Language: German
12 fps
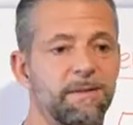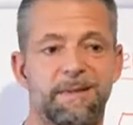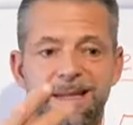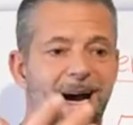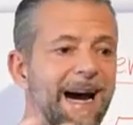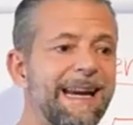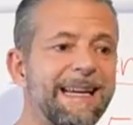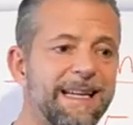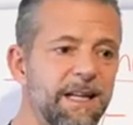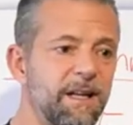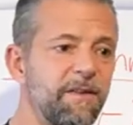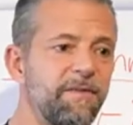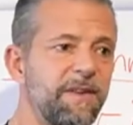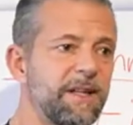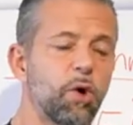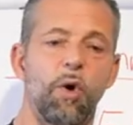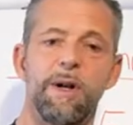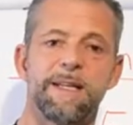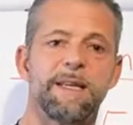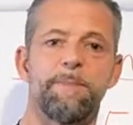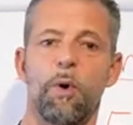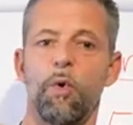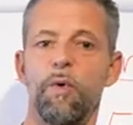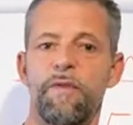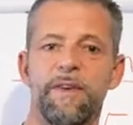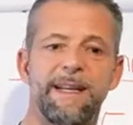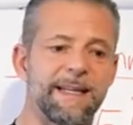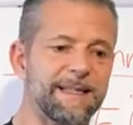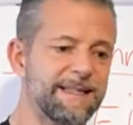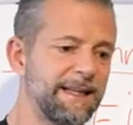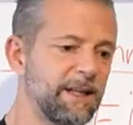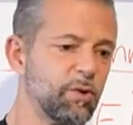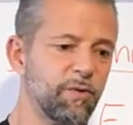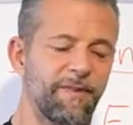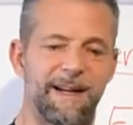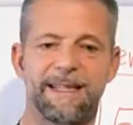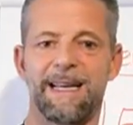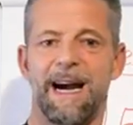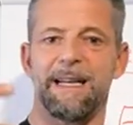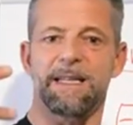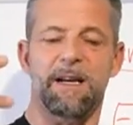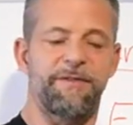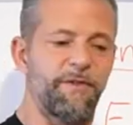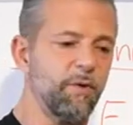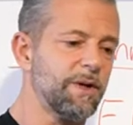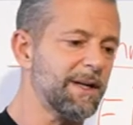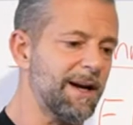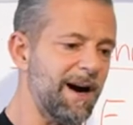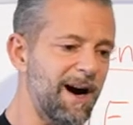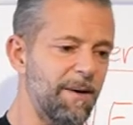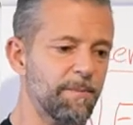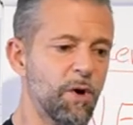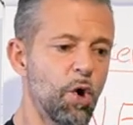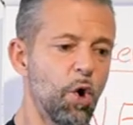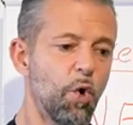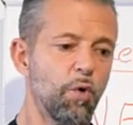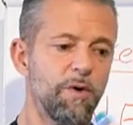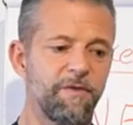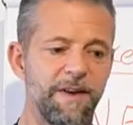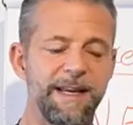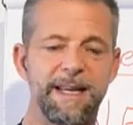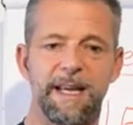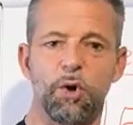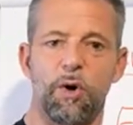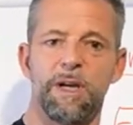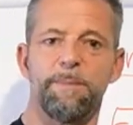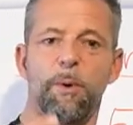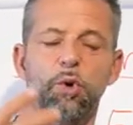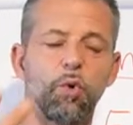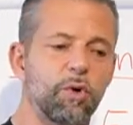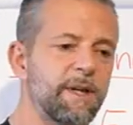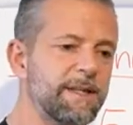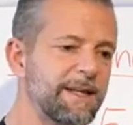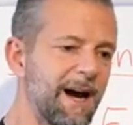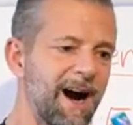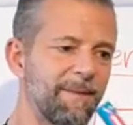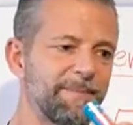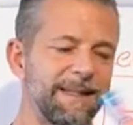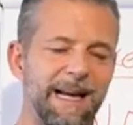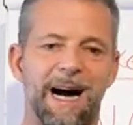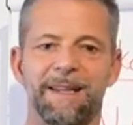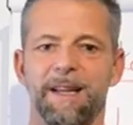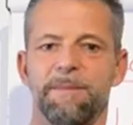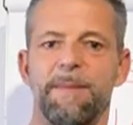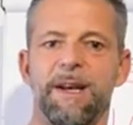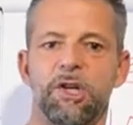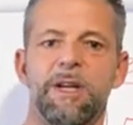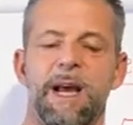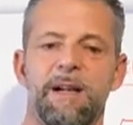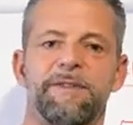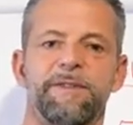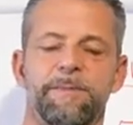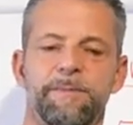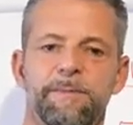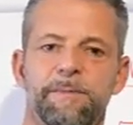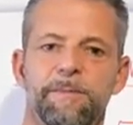zeigen, wie toll sie beruflich sind und was sie alles erfunden haben und welche neue Produkte sie haben, die anderen Menschen helfen.